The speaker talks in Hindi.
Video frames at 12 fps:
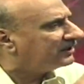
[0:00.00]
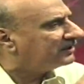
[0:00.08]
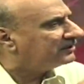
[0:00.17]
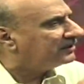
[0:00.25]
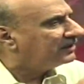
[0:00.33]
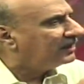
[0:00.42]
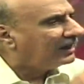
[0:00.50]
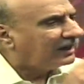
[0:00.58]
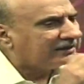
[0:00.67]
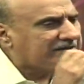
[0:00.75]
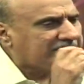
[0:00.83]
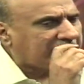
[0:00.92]
जी।,
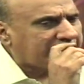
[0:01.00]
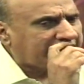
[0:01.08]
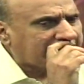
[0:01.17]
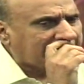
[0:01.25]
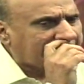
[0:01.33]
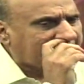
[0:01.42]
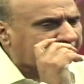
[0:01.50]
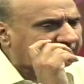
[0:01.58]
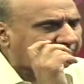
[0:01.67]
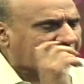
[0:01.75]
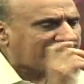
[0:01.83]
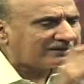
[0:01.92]
अच्छा जर्मन के बारे में
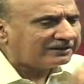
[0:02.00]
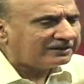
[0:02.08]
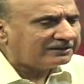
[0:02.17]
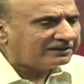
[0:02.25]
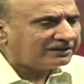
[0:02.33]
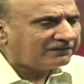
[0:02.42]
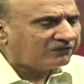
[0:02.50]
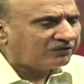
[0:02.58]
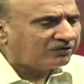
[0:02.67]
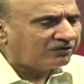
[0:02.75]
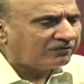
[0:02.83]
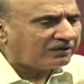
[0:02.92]
आप कहते हैं जी कि
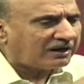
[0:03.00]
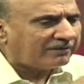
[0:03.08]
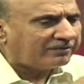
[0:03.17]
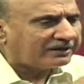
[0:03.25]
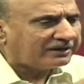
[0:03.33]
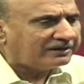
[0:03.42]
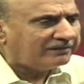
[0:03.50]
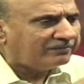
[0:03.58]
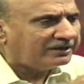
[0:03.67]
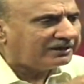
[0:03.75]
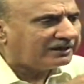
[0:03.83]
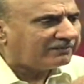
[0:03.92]
वो अब कहीं
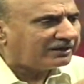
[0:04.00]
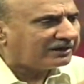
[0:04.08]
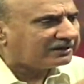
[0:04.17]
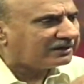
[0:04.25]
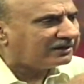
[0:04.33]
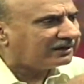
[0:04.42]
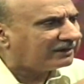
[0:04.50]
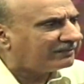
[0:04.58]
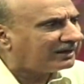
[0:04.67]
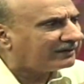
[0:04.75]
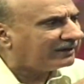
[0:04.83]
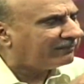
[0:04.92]
भी हमला करने के
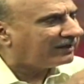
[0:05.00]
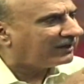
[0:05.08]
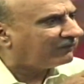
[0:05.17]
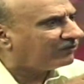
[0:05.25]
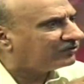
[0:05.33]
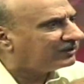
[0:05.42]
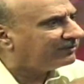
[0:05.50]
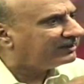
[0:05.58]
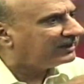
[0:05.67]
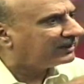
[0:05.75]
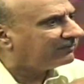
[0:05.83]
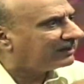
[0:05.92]
बारे में बाहर फौजें
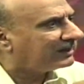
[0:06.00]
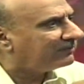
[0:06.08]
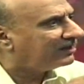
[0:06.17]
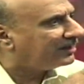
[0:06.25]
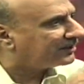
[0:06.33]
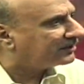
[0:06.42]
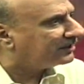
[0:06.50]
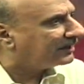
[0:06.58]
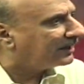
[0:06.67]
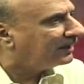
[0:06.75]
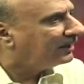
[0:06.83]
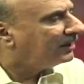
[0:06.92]
भेजने के बारे में रिलेक्टेंट
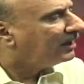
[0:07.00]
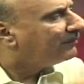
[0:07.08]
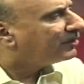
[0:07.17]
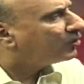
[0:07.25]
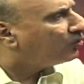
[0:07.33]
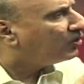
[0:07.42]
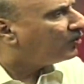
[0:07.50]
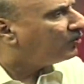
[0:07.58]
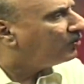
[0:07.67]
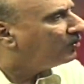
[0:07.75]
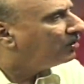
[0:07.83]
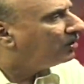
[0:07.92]
है हम्म। वे क्यों ना हो
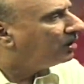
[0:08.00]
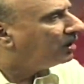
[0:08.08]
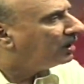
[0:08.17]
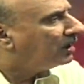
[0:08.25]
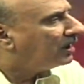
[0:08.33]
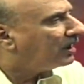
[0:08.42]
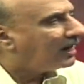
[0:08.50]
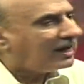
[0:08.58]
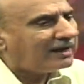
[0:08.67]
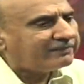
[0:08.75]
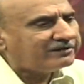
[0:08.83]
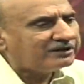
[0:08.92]

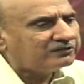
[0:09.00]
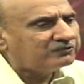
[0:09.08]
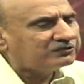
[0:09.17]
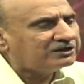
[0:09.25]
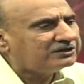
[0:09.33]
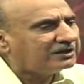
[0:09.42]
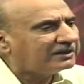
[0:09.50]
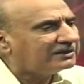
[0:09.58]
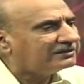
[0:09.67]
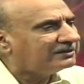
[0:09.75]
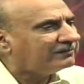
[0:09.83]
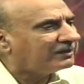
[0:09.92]
आपने दूसरी जंग
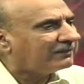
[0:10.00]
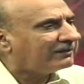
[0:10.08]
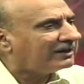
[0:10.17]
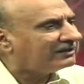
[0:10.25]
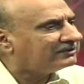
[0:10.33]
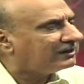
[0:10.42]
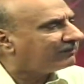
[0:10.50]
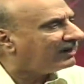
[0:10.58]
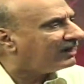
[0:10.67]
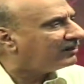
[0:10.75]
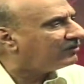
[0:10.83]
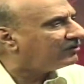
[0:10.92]
अजीम के बाद
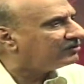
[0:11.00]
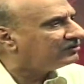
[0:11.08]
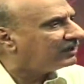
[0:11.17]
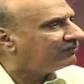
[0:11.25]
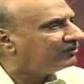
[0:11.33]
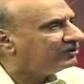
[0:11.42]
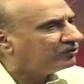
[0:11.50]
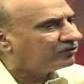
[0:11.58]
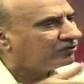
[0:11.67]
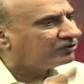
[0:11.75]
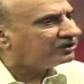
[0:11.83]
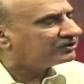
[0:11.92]
जापान और जर्मनी
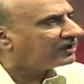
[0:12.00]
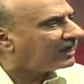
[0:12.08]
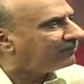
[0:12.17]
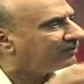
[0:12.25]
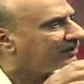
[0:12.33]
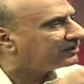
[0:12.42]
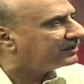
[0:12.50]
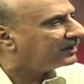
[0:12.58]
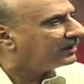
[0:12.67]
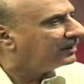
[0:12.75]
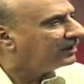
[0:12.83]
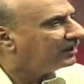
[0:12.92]
दोनों को डिसार्म कर दिया
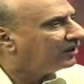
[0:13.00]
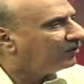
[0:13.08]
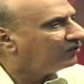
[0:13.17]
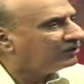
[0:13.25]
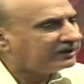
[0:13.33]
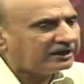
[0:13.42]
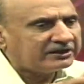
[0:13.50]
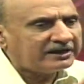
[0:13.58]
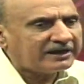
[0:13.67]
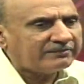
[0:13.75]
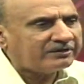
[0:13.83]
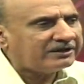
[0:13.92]
उनके
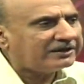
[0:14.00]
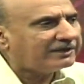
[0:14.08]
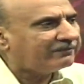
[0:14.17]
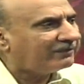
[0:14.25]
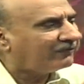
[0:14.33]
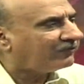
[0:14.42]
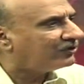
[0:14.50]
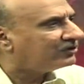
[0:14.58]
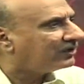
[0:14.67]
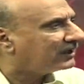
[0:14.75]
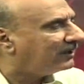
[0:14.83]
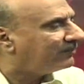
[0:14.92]
हथियार बनाने पर फौज
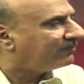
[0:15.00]
रखने पर